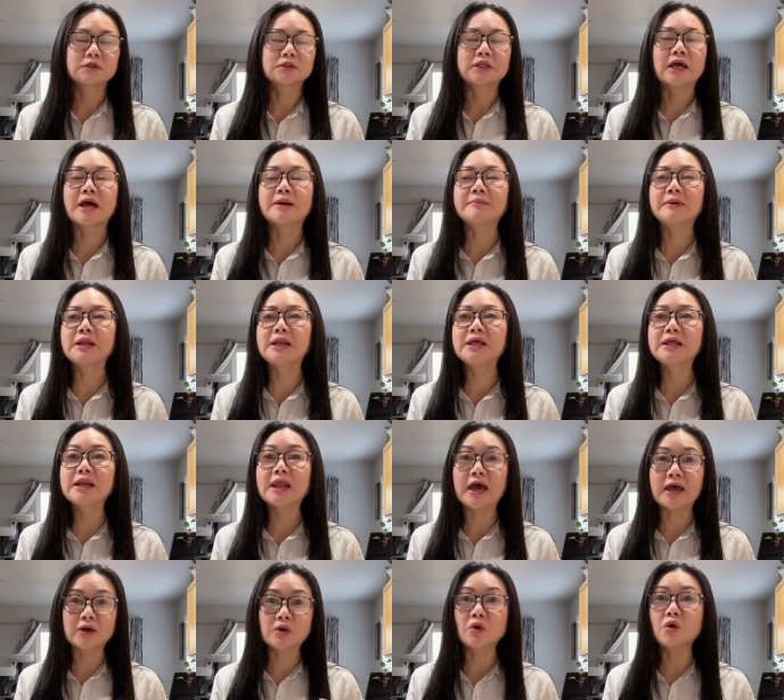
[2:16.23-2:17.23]
ถามมัน
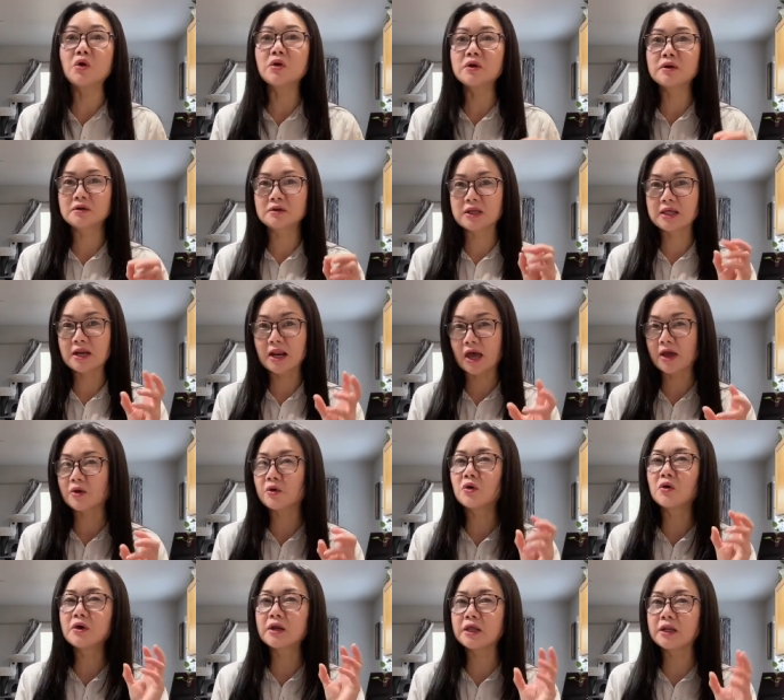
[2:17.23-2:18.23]
หลาย ๆ คนหลาย
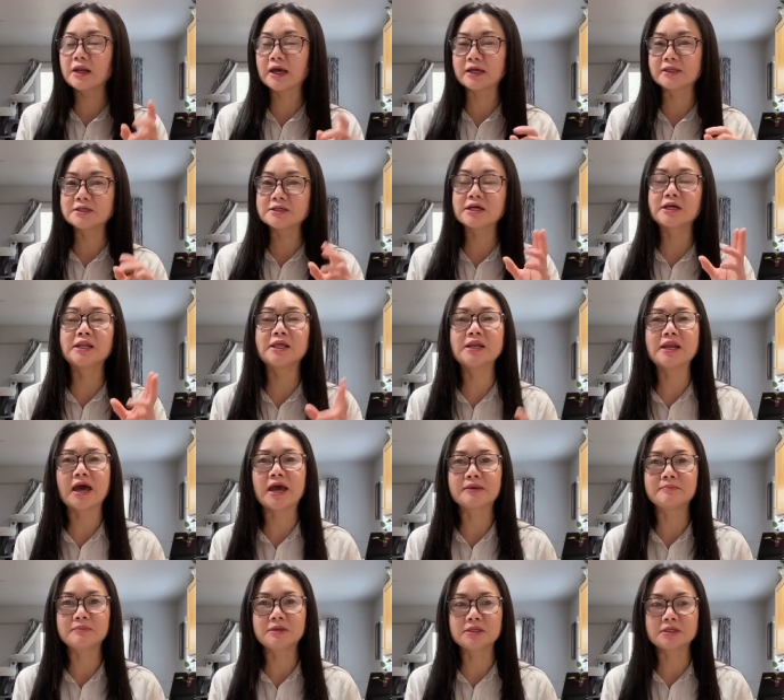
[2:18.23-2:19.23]
ๆ คนหลาย ๆเธอห
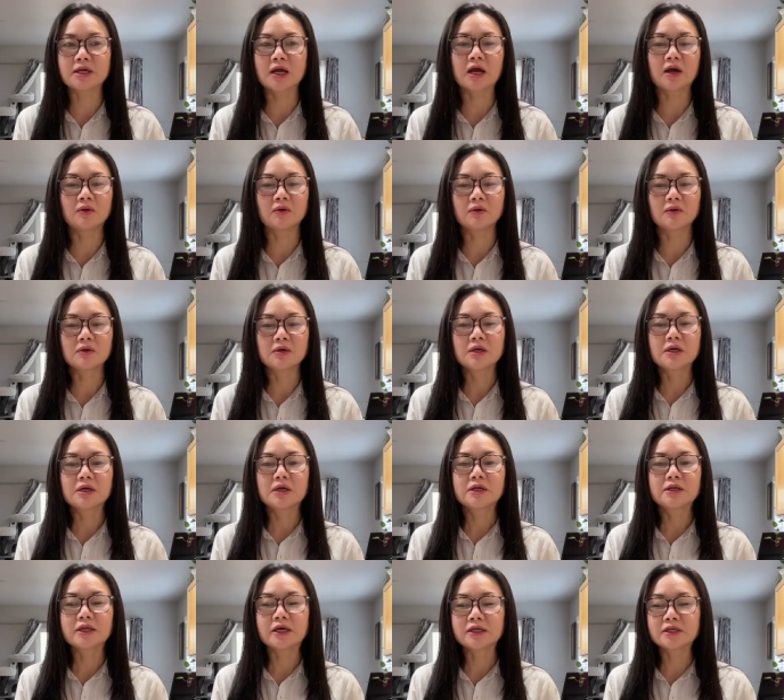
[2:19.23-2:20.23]
ลาย ๆ บินเขา
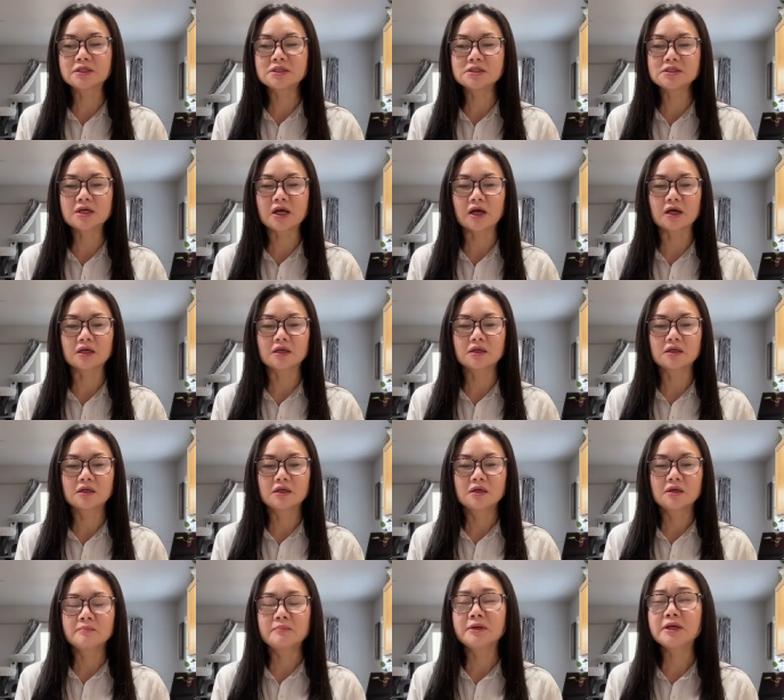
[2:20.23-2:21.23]
นั่นคือกะ
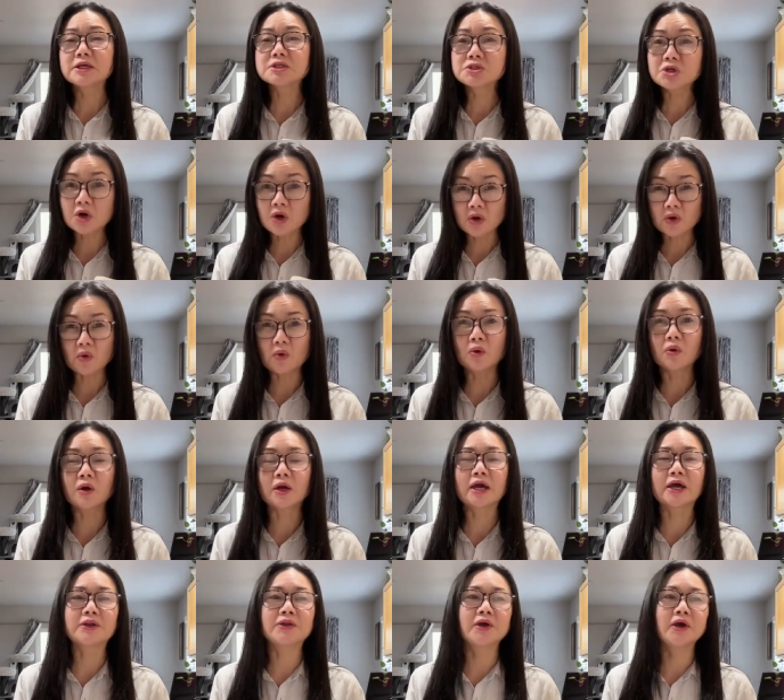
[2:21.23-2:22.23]
มันก็ชอโกง
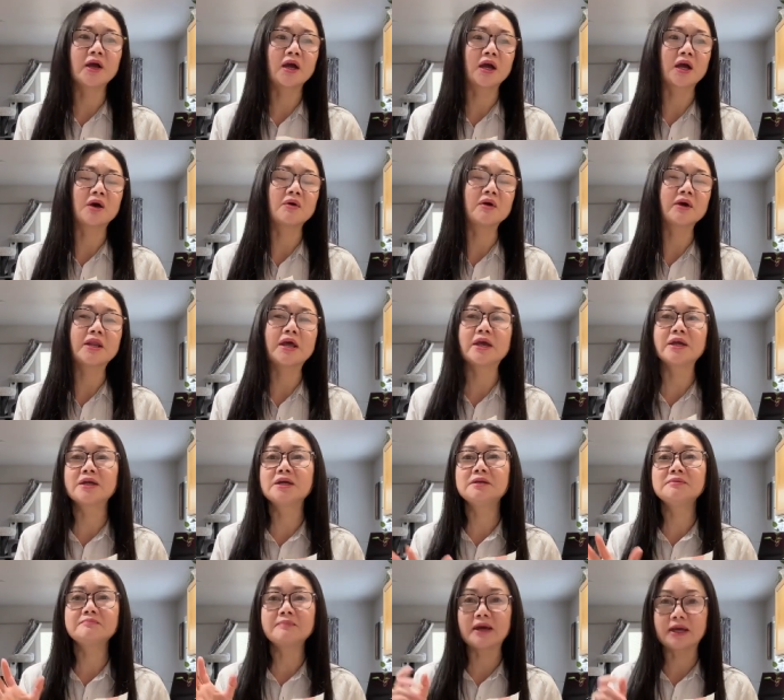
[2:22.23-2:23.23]
กันนะคะเขาก็ได้
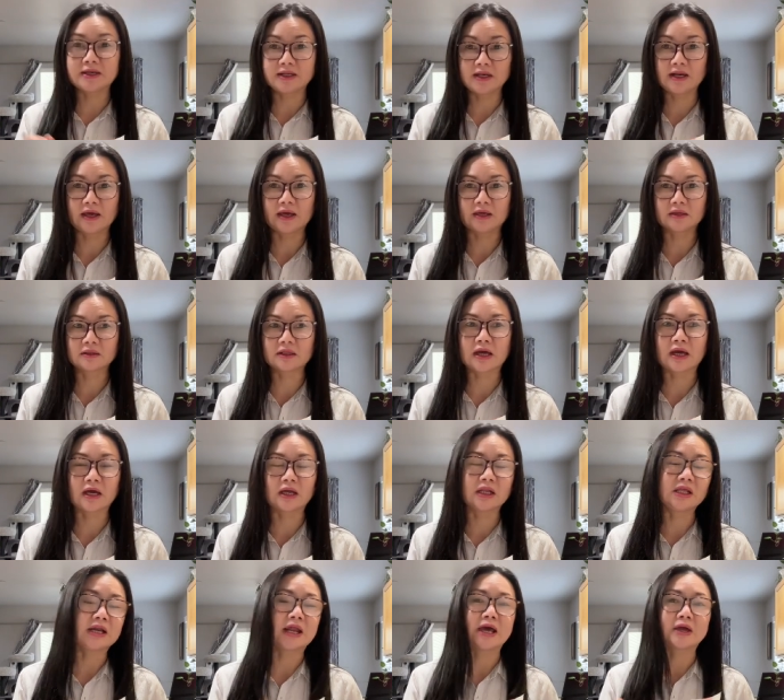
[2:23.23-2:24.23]
เงินไปนั่นแหละถา
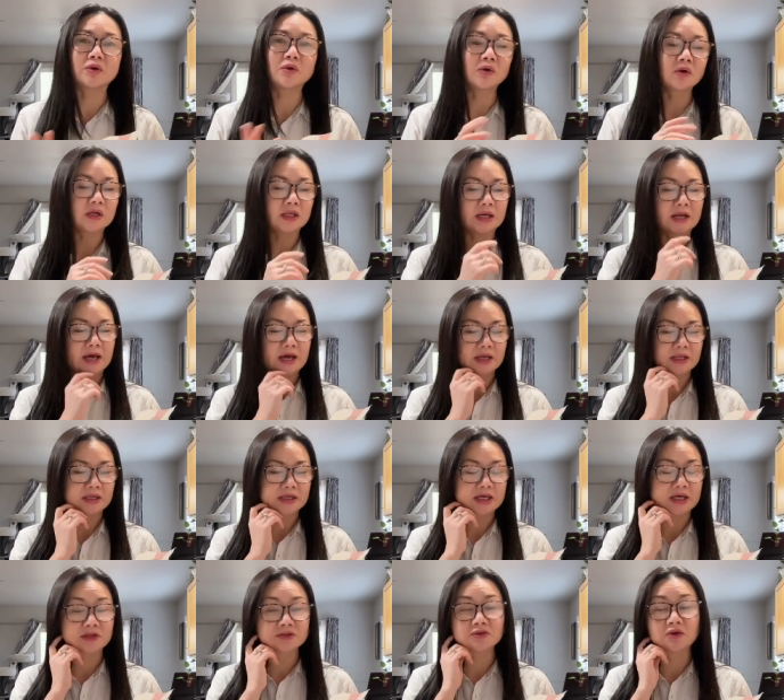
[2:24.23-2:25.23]
หลาย ๆ คนหลาย ๆ เห
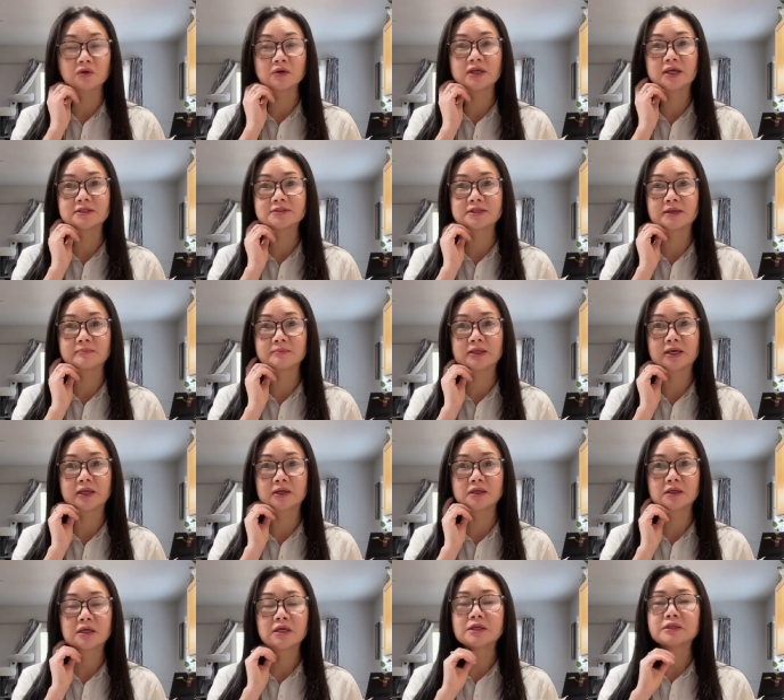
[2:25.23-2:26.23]
รียญสองเหรียญสามเหรียญ
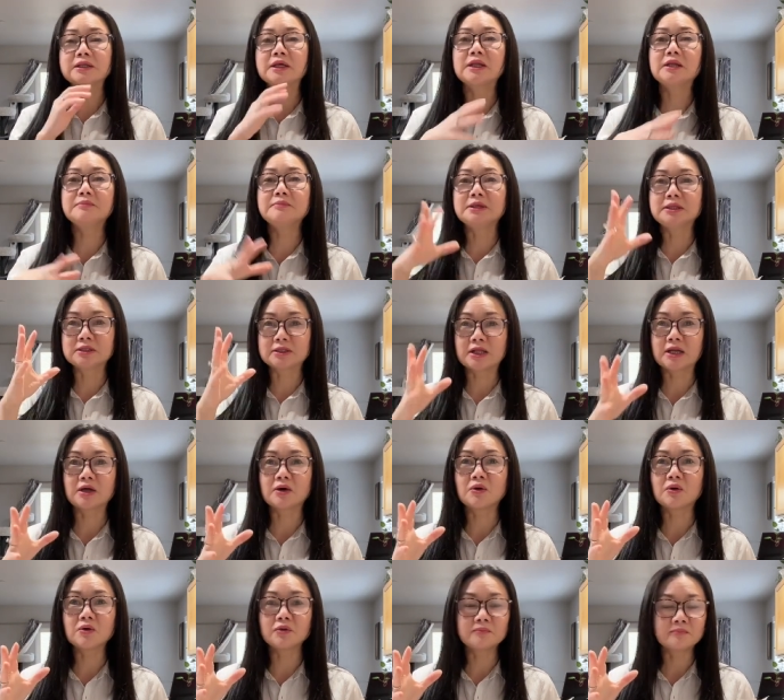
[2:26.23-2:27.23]
แต่ละบินแต่ละ
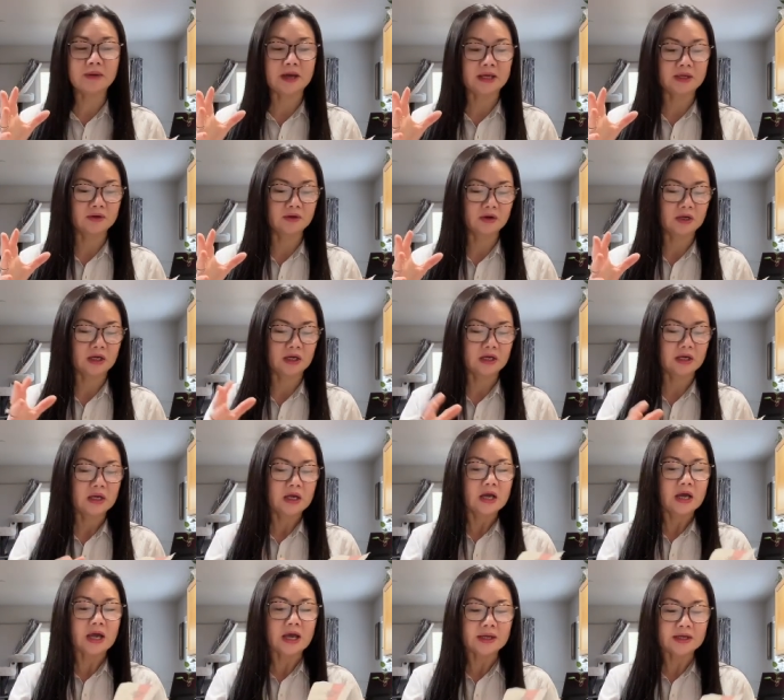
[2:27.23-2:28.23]
คนไปเนาะค่ะ
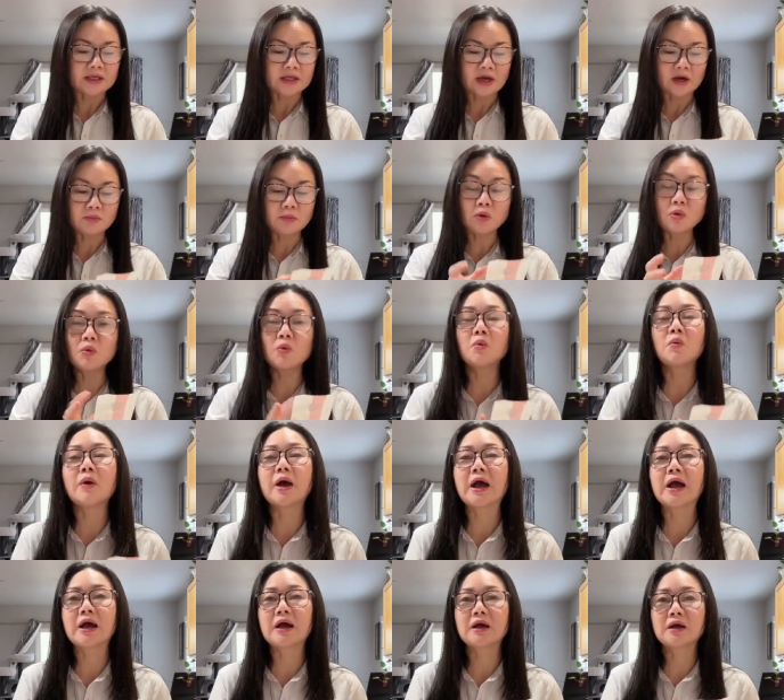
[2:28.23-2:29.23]
อันนี้เขาบอกว่า